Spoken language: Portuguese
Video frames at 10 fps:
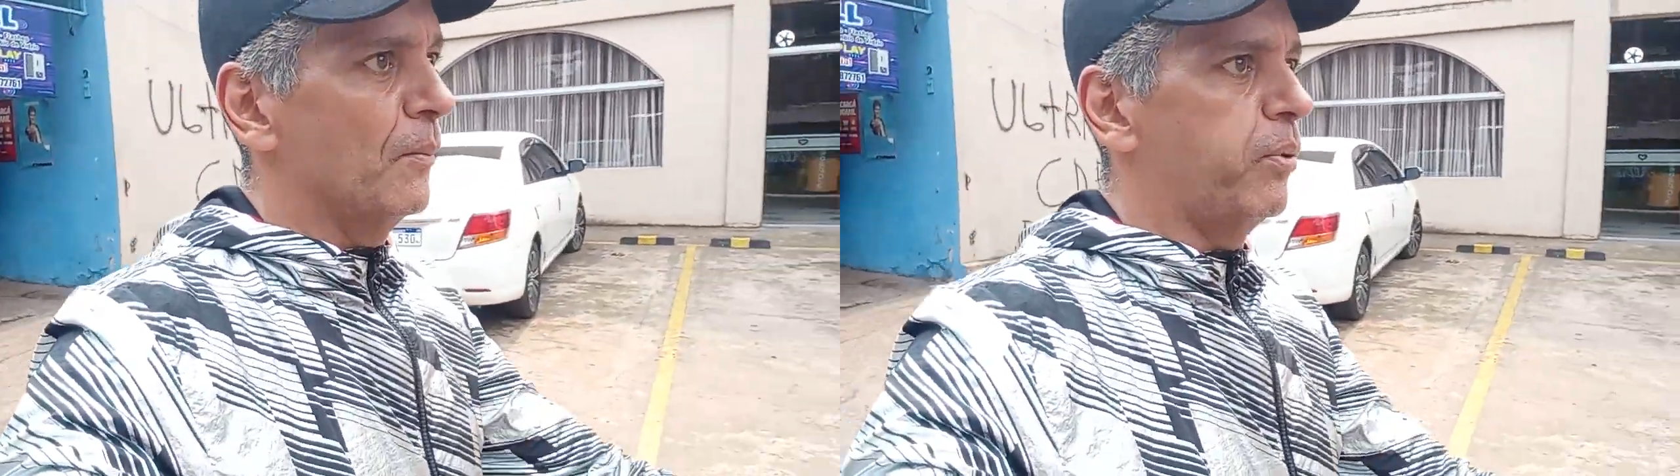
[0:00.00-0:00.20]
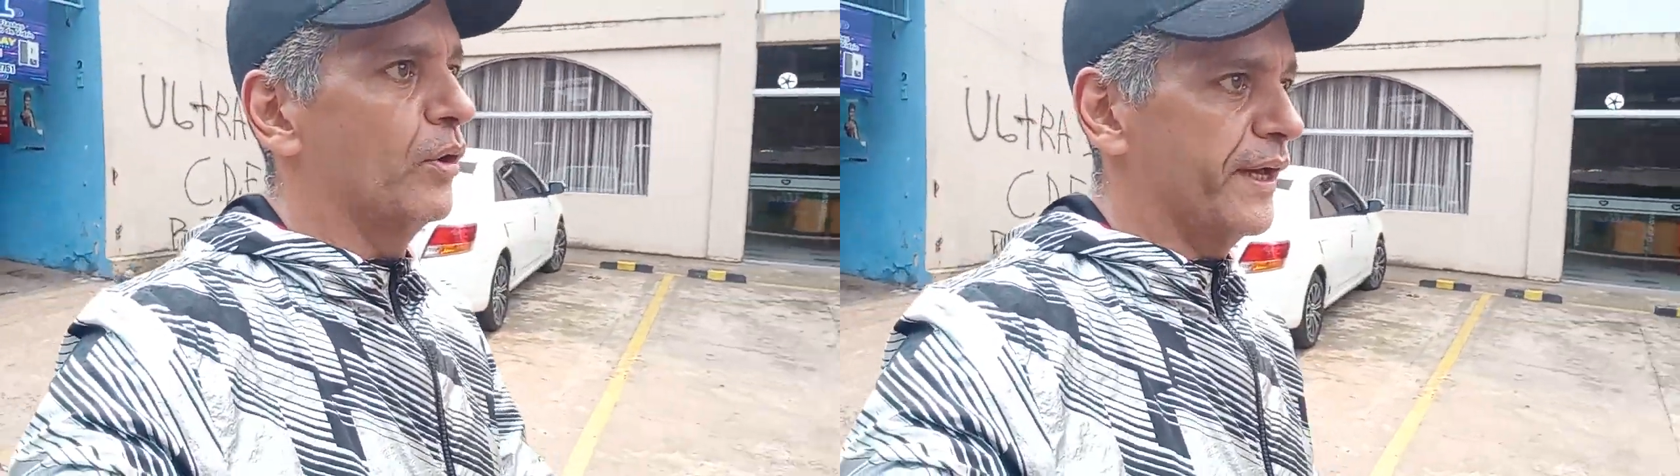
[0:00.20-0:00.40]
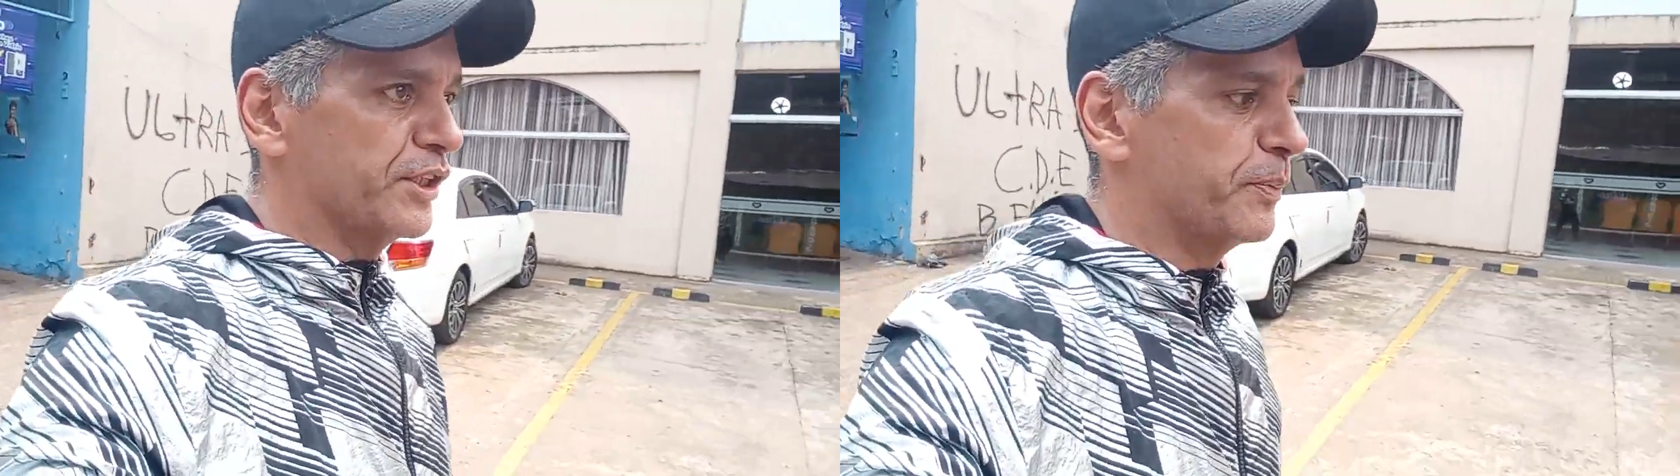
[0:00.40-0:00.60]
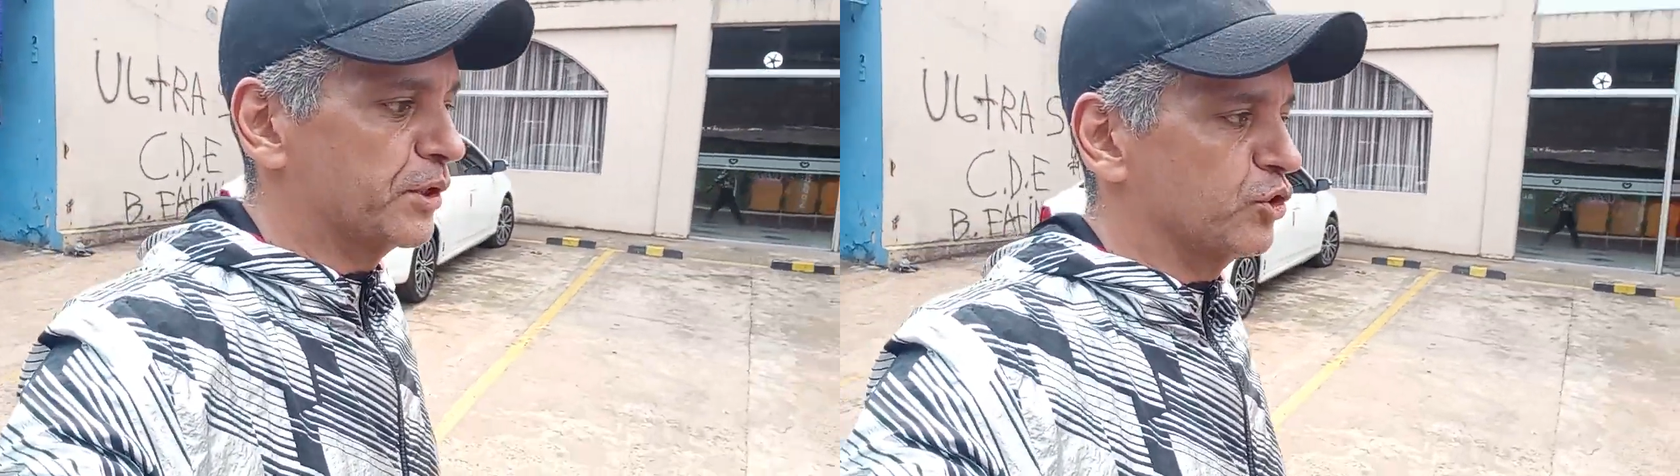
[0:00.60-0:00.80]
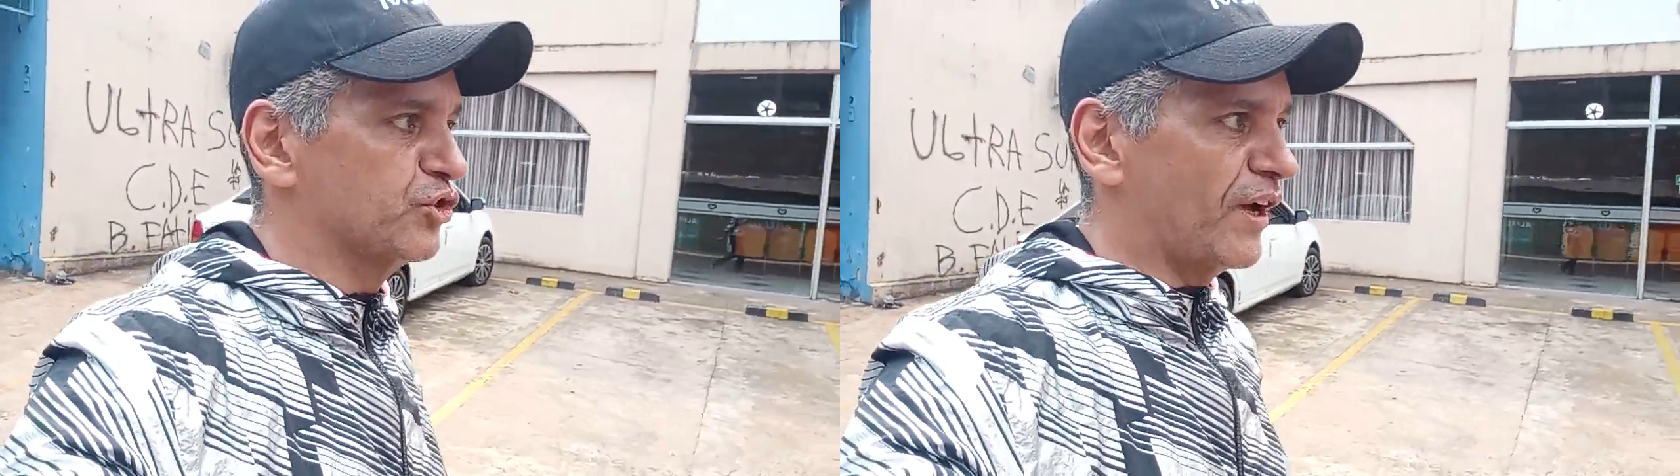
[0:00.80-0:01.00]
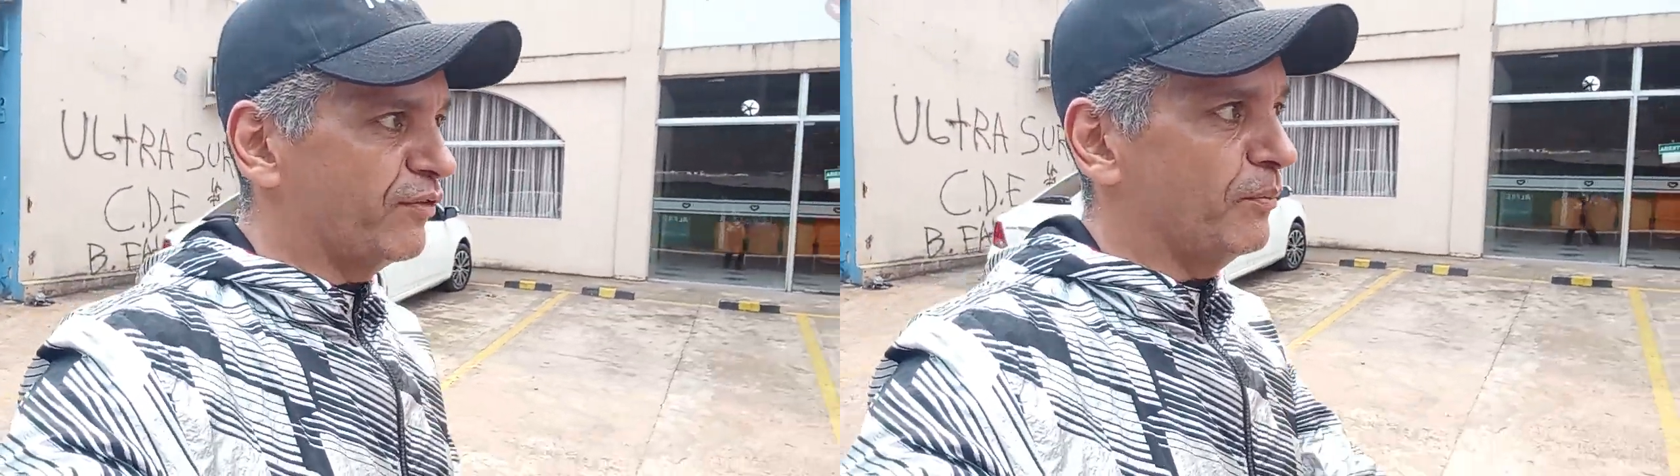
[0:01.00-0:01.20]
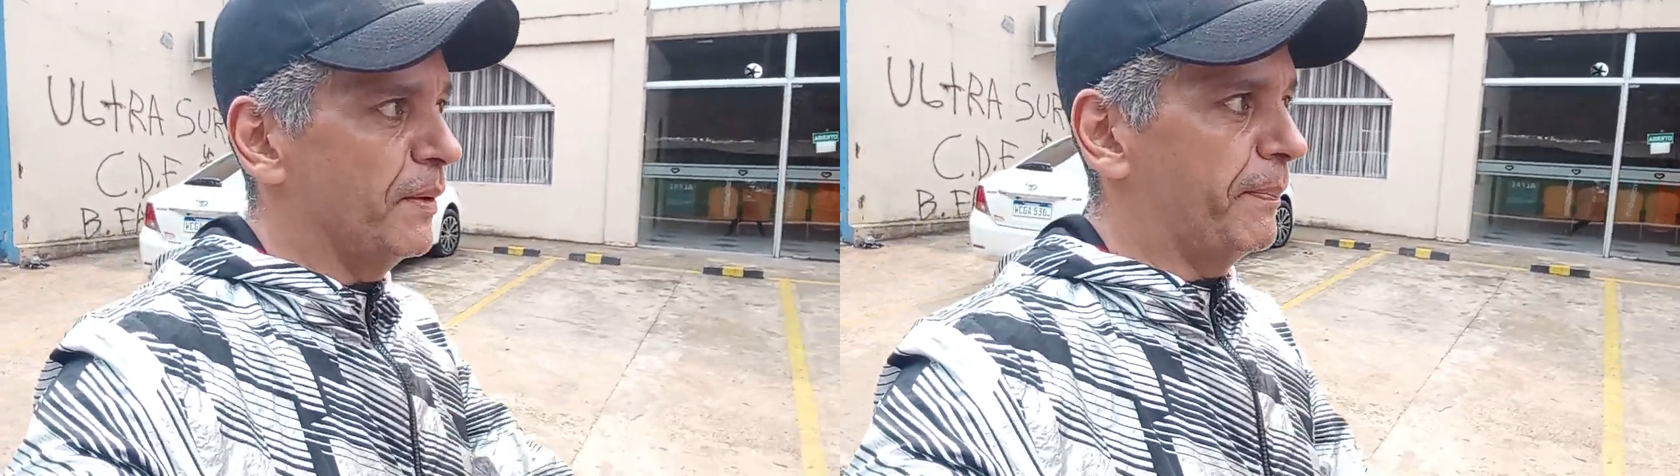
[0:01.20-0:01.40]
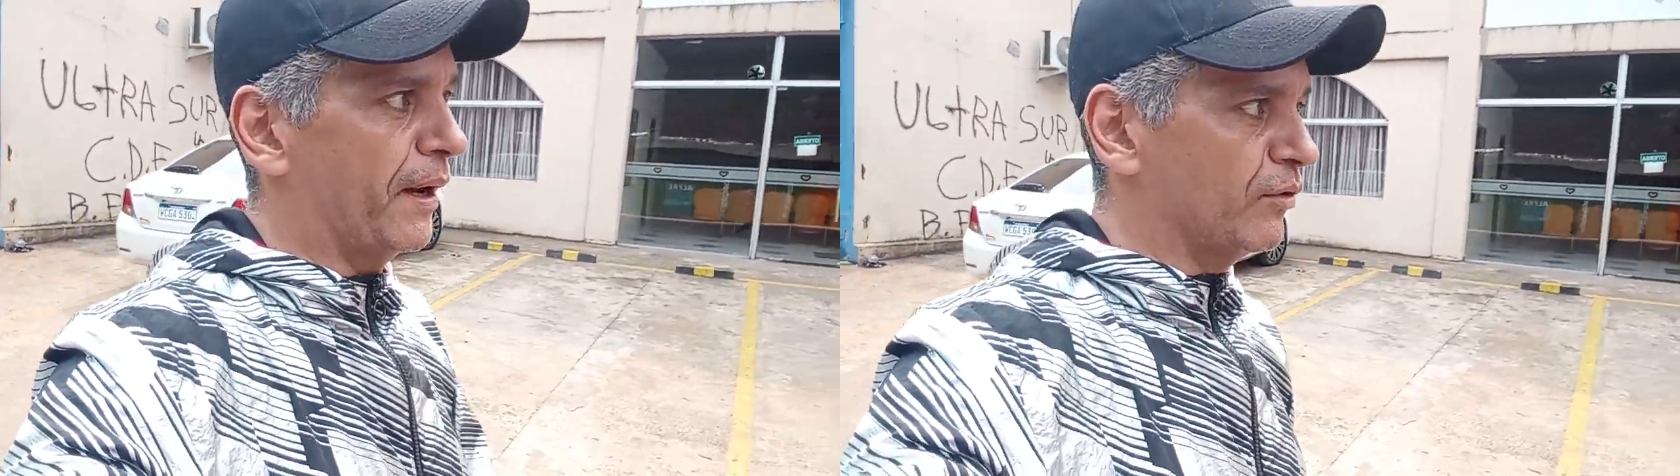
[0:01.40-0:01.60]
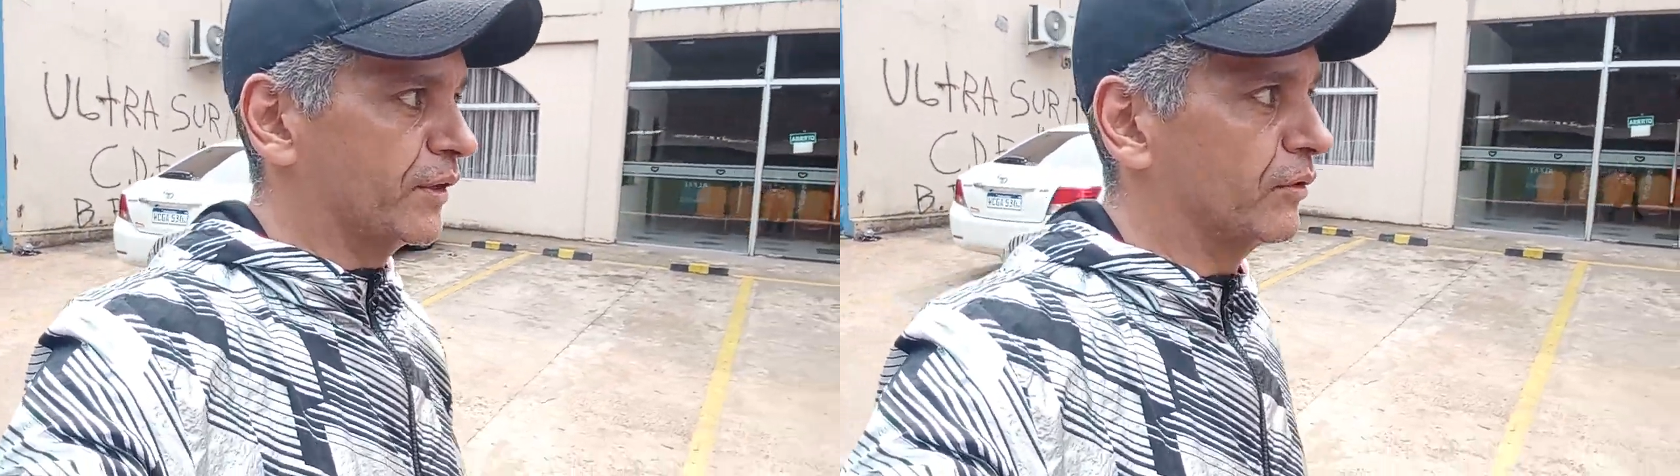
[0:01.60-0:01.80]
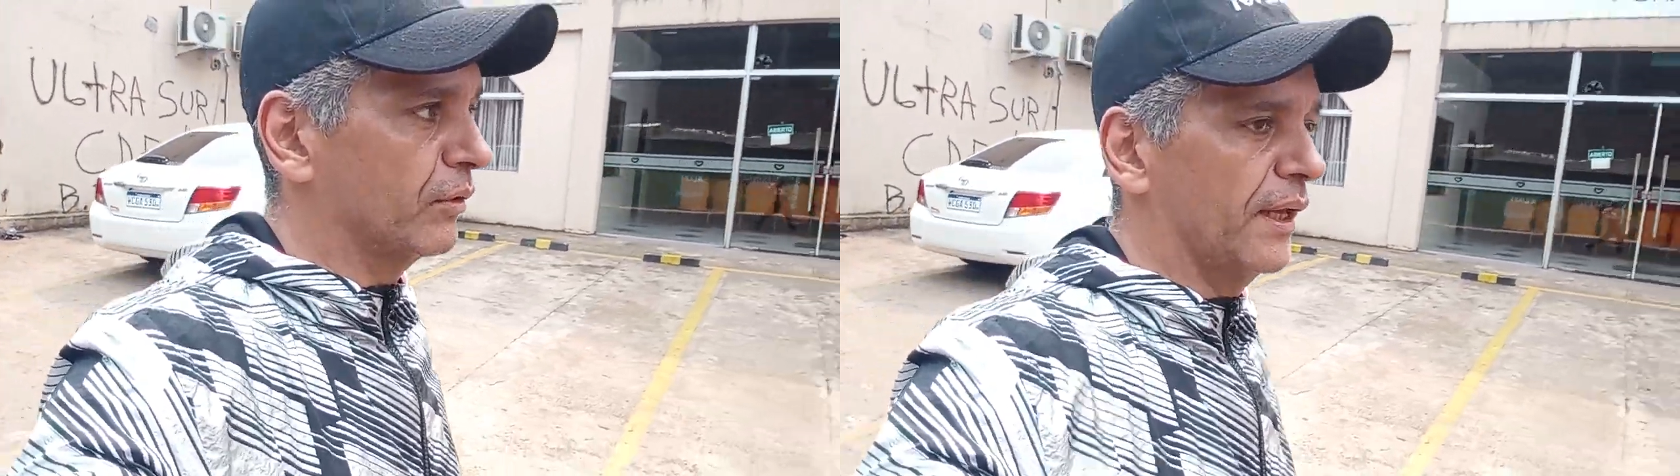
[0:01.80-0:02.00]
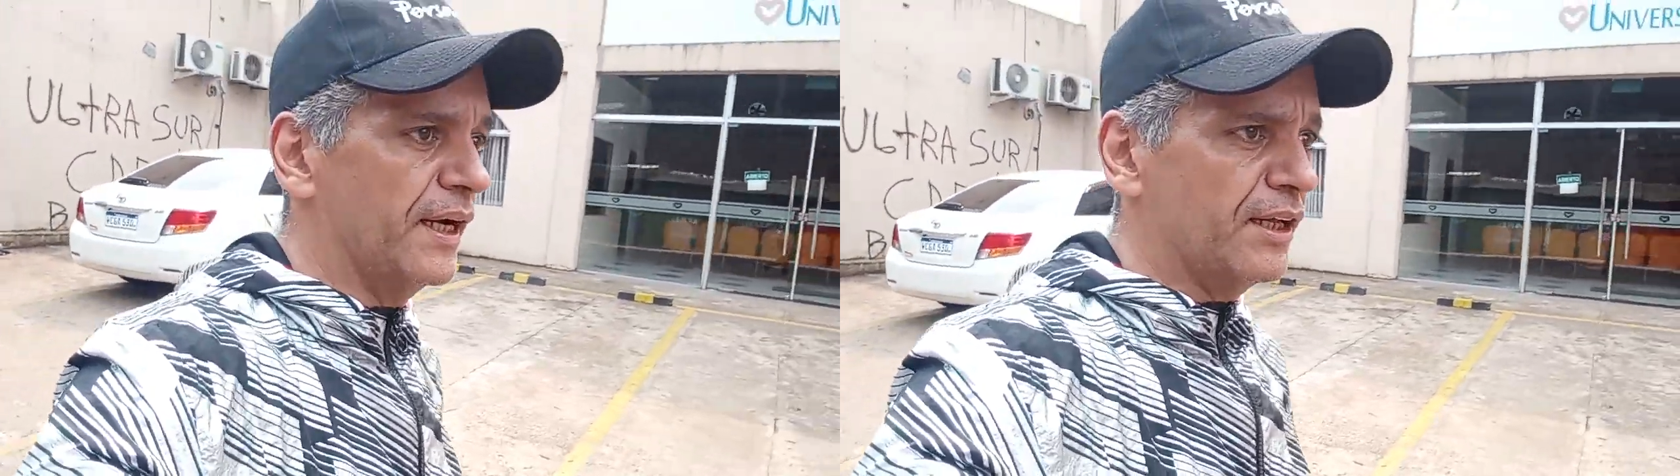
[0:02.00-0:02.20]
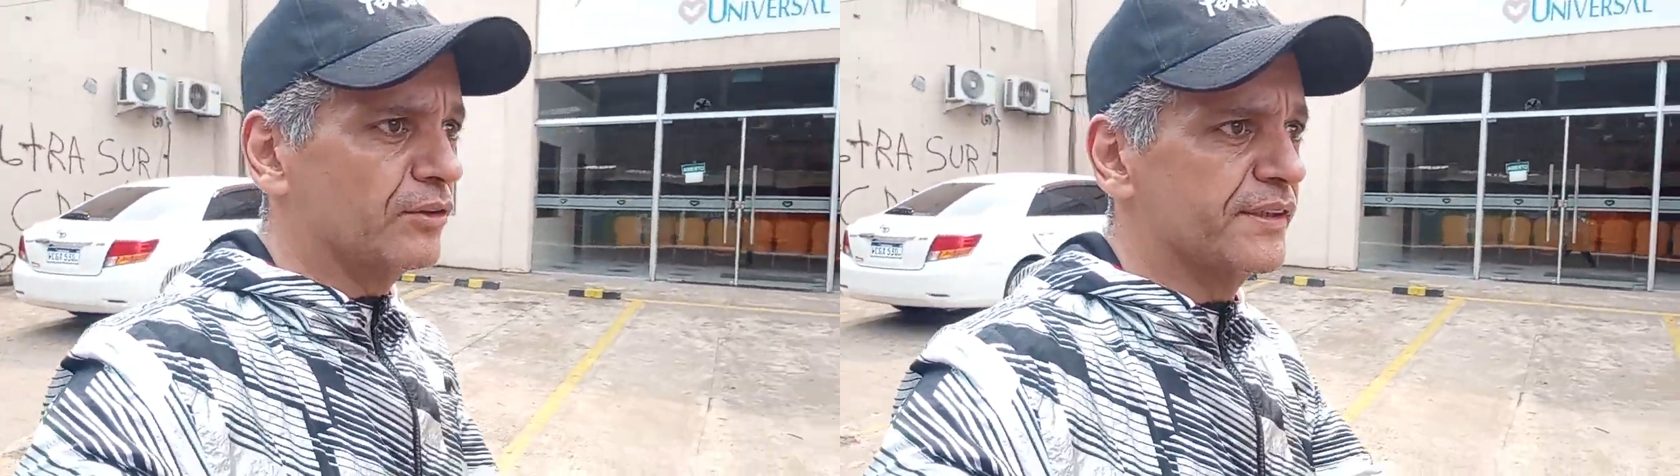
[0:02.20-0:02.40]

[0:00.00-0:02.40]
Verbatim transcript: porque as pessoas estavam me perguntando, Leandro,